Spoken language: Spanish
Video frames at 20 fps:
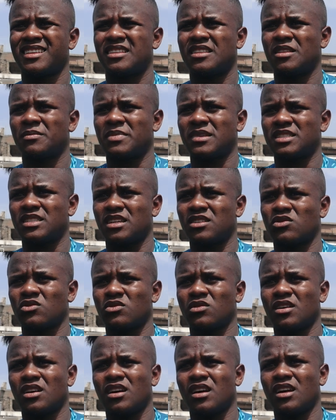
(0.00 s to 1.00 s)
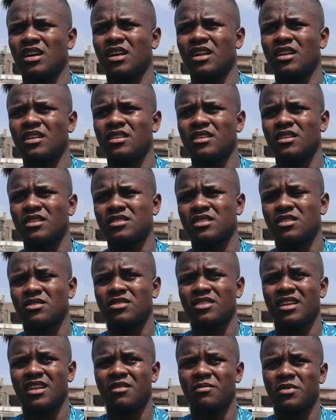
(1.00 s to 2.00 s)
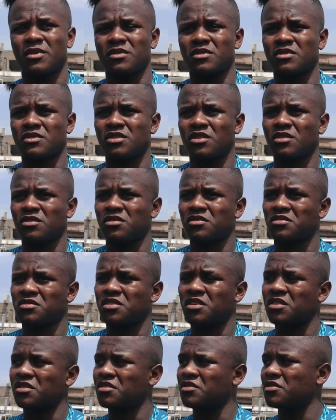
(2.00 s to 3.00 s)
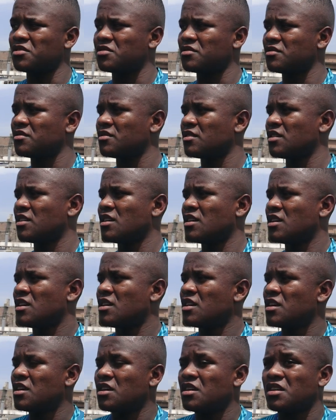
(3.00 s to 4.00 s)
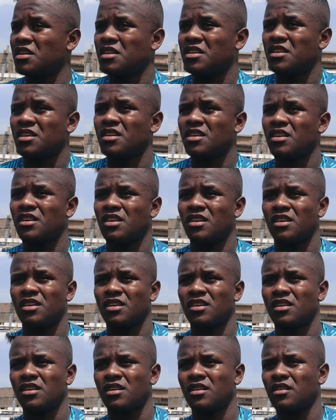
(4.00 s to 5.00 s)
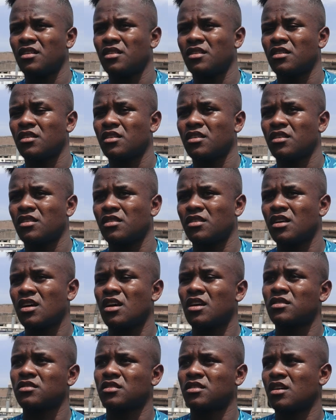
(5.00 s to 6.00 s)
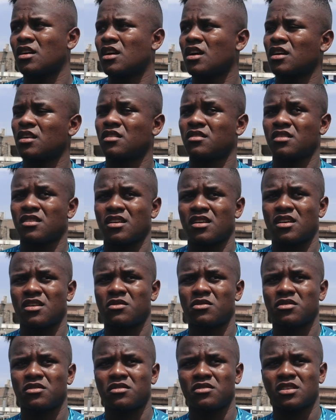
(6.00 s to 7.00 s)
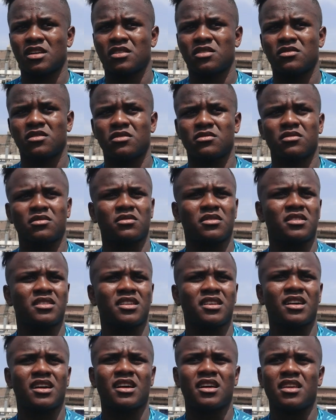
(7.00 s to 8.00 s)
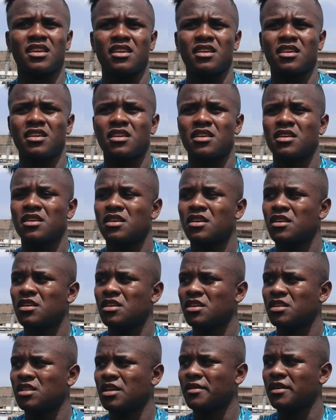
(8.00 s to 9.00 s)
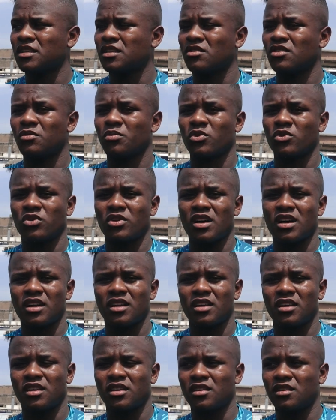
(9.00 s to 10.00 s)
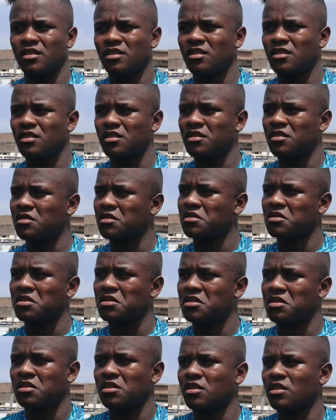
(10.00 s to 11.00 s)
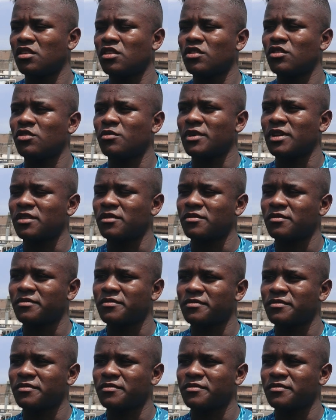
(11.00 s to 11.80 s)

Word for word: de pasar al hexagonal, pero no se, no se dio eso. Y, nada, cada, uno se hace una autocrítica y, y sabe hasta dónde pudo dar y, y Dios nomás no.